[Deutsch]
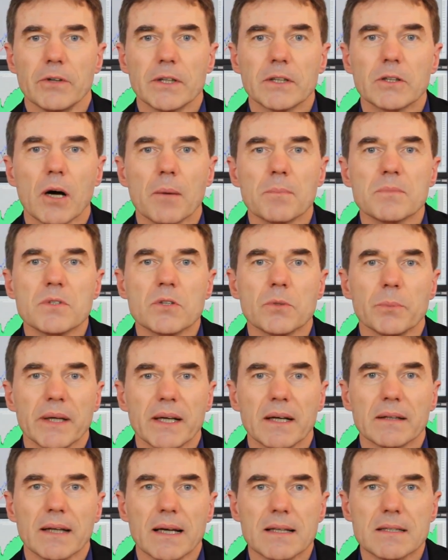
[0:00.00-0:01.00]
Willkommen zu
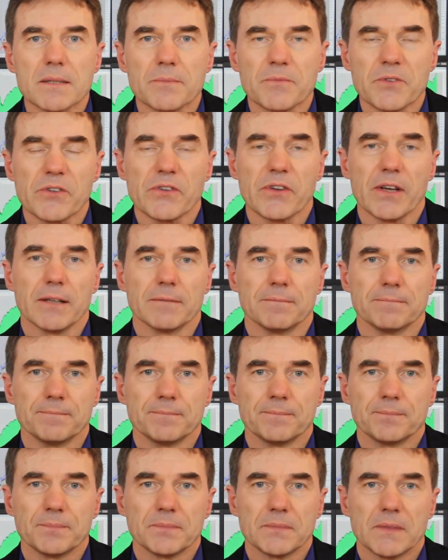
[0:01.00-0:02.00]
Megatrends im Visier.
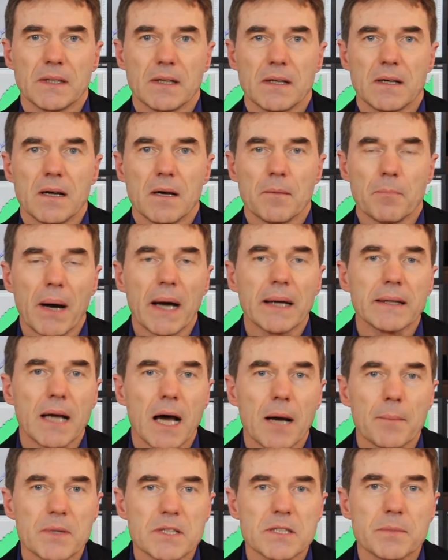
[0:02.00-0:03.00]
Mein
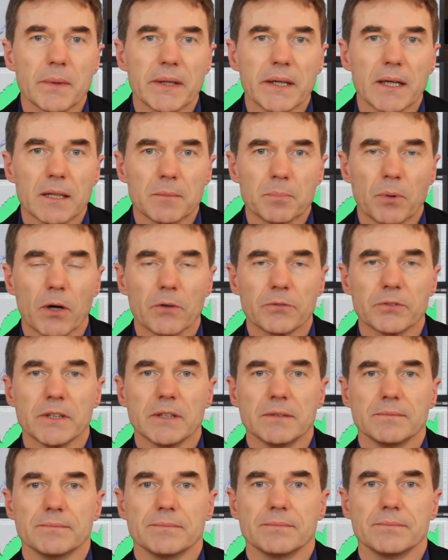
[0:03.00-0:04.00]
Name ist Michael Proffe.